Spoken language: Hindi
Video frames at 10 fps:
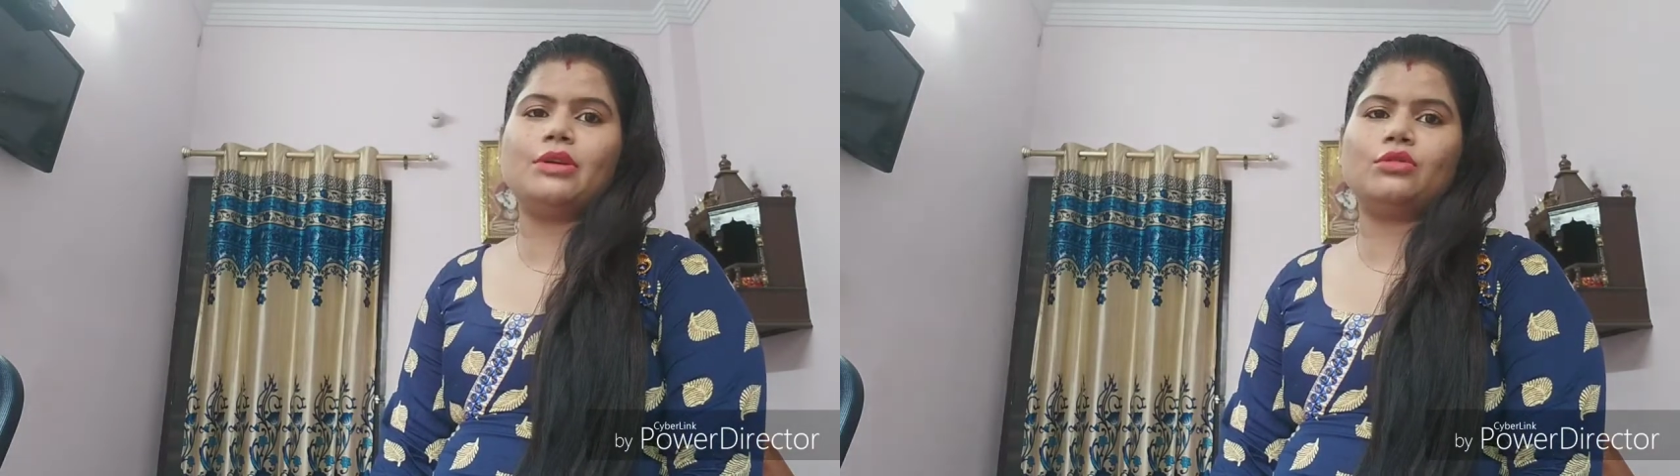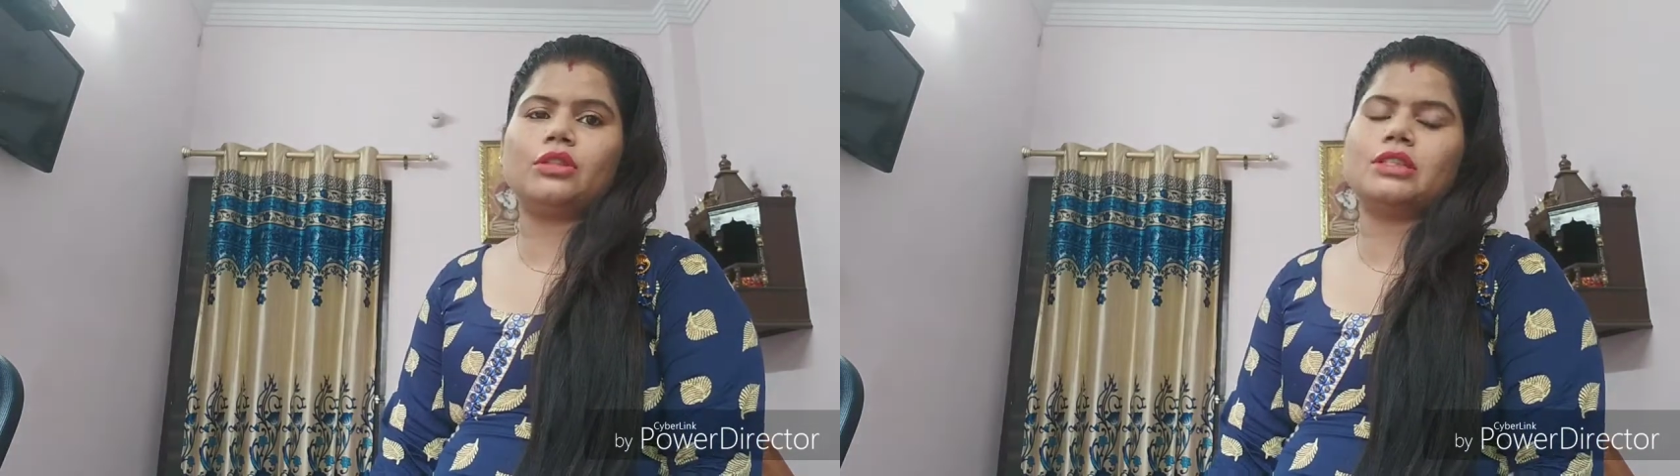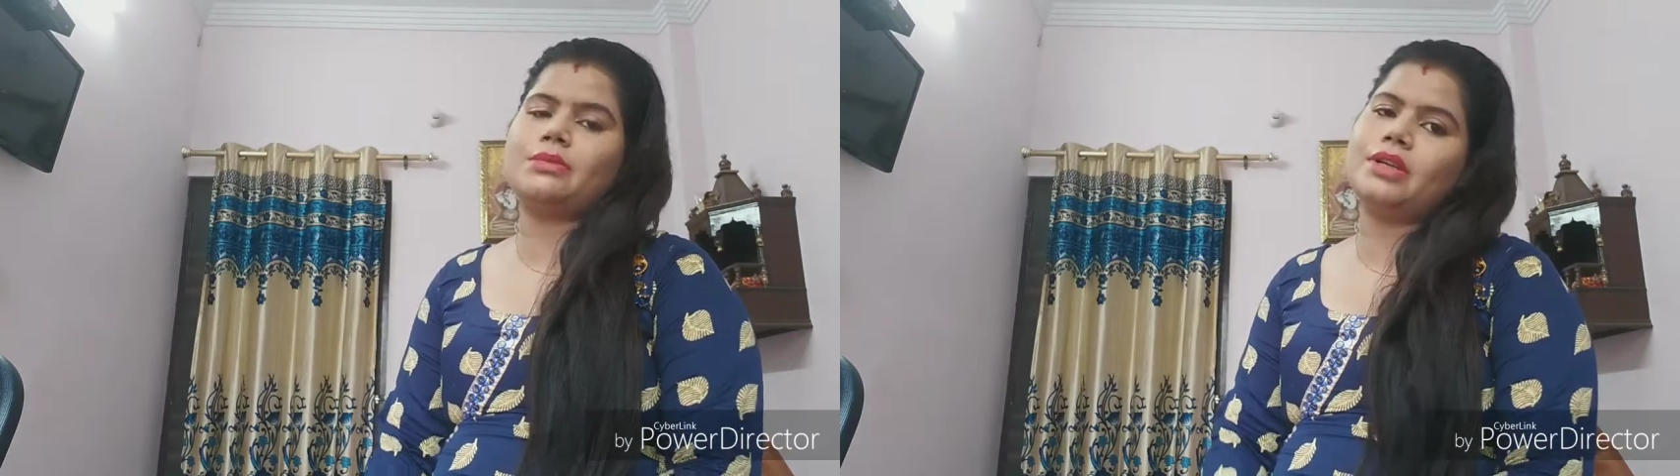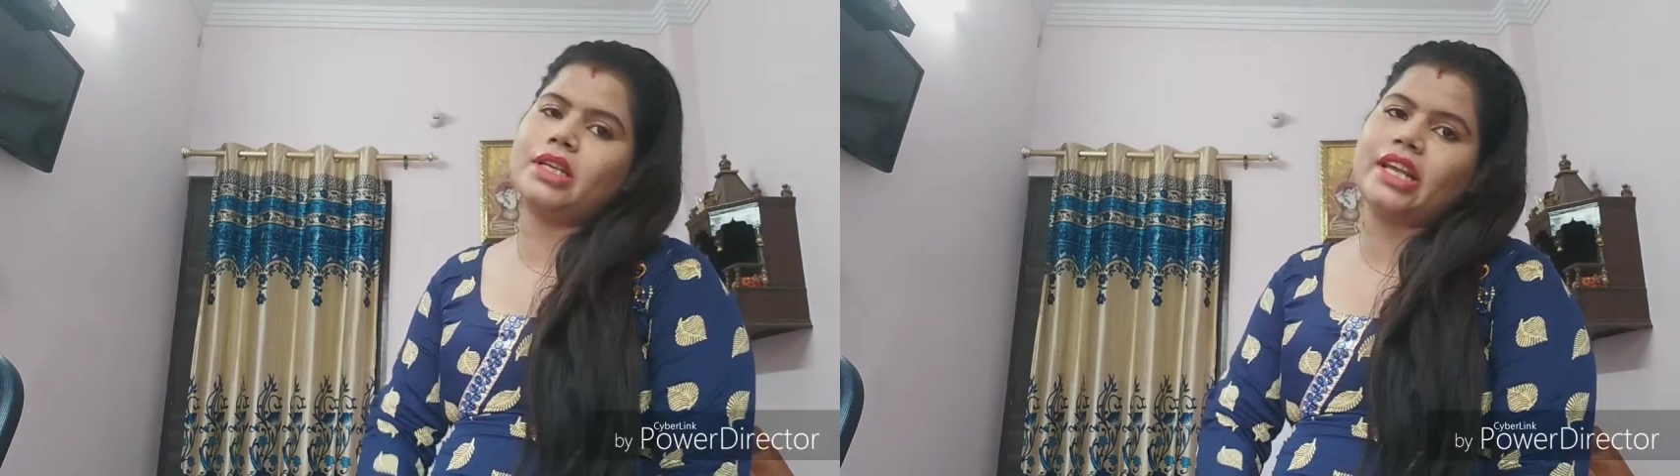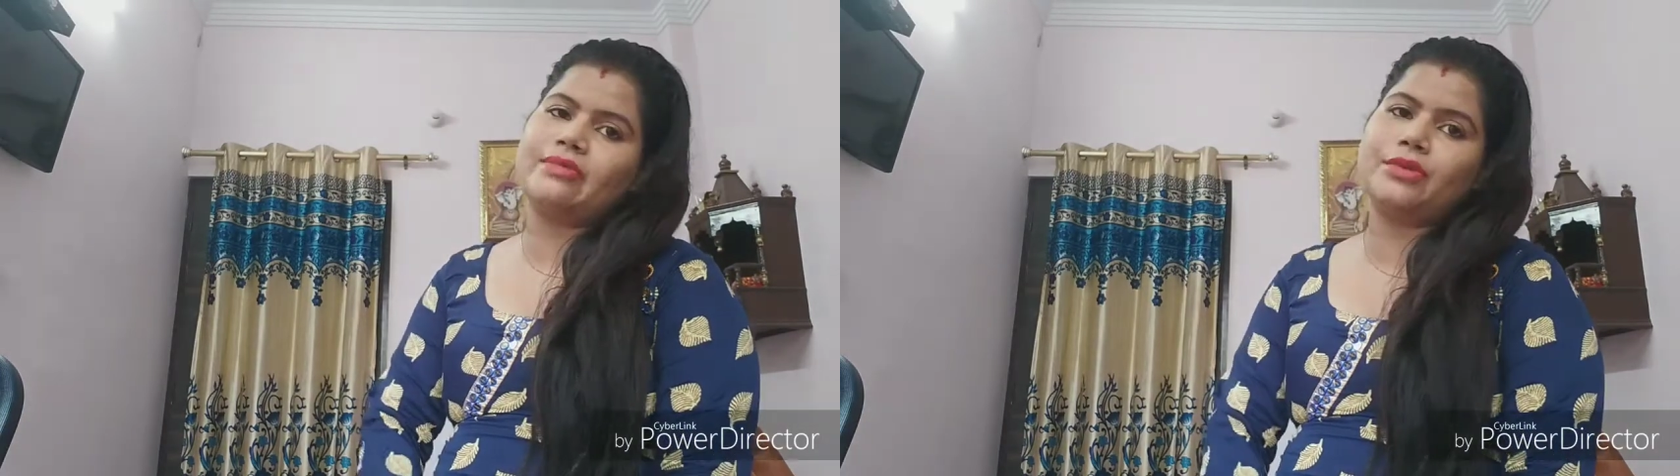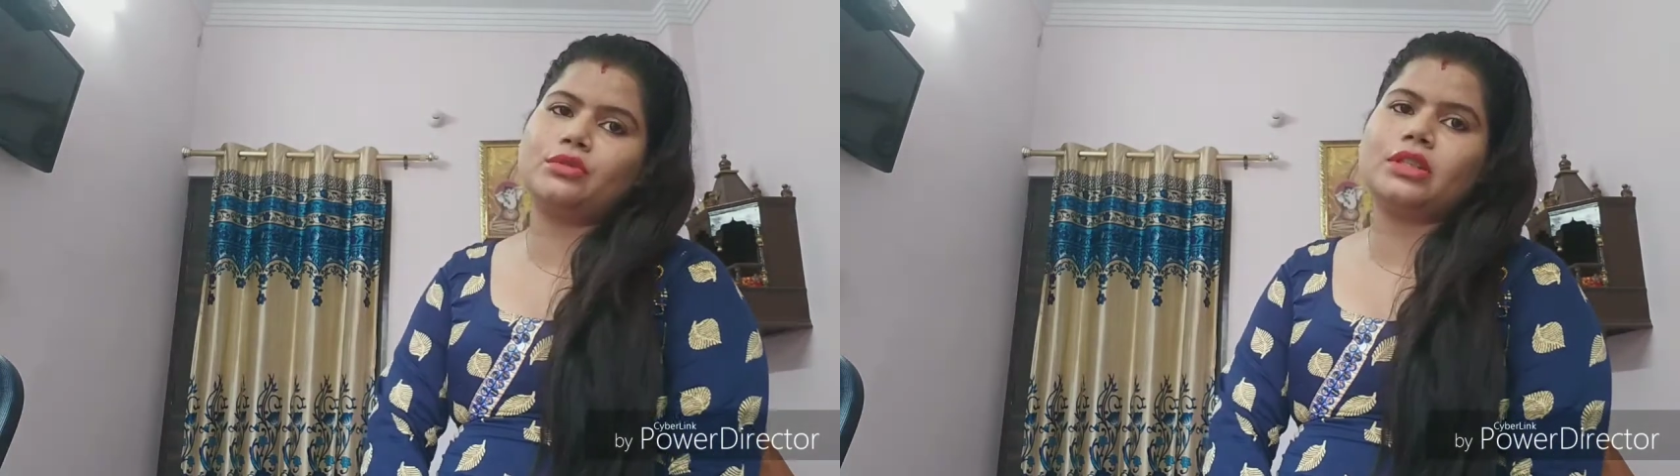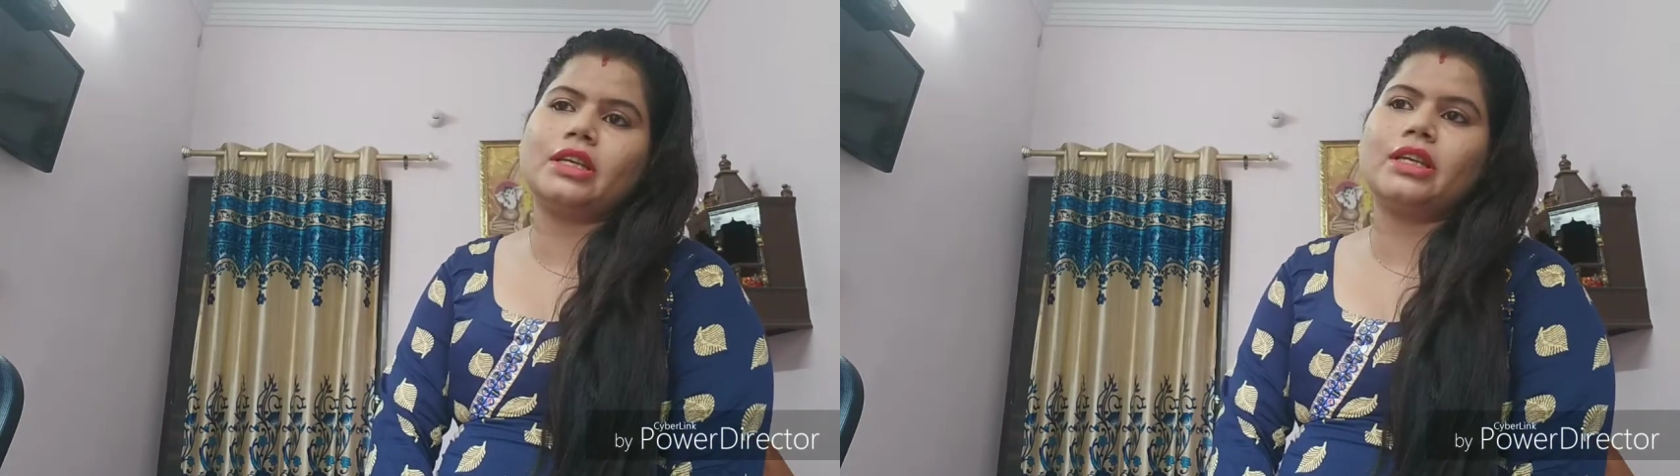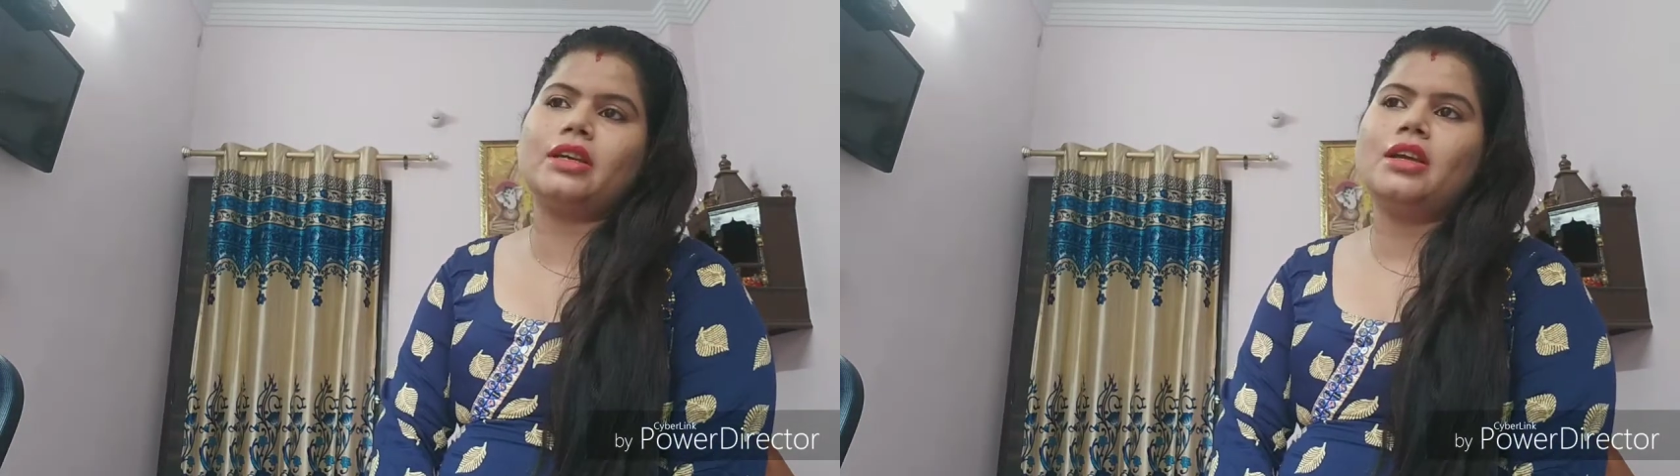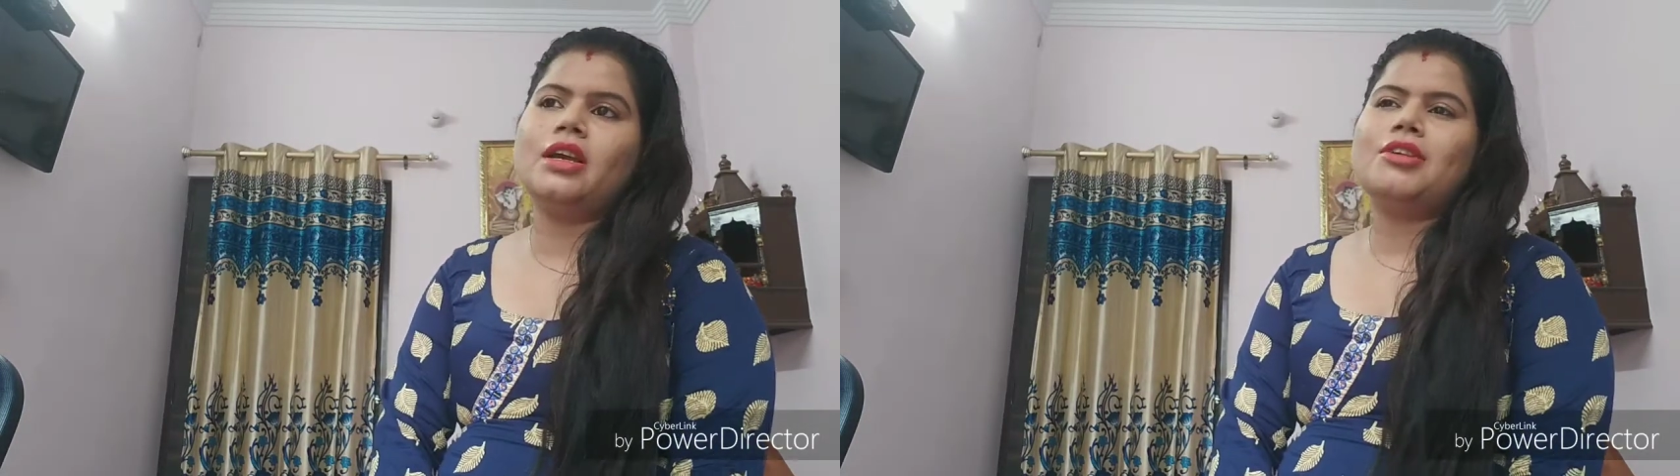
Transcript: भी होते हैं सभी की लाइफ में होता ही है